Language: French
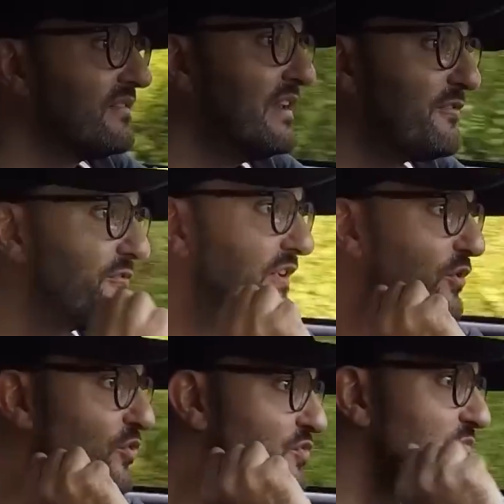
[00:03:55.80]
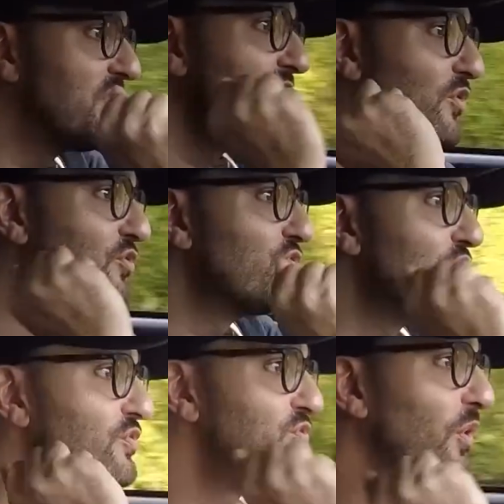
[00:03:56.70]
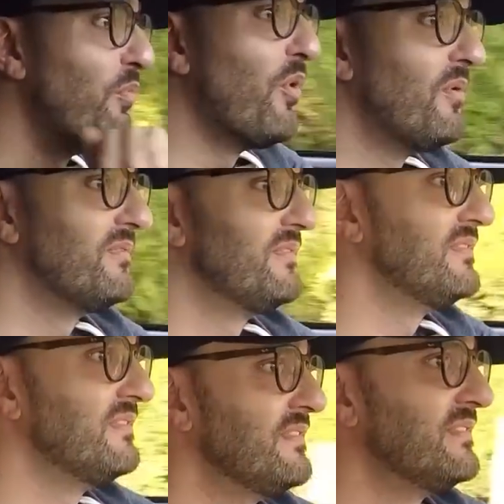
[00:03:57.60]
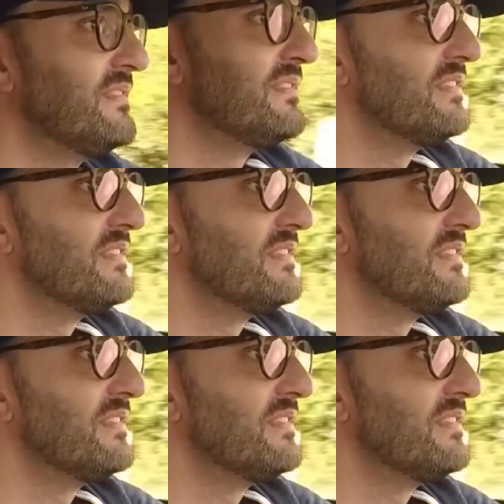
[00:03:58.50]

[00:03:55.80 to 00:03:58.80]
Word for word: l'effet coup de pied au cul du turbo. non,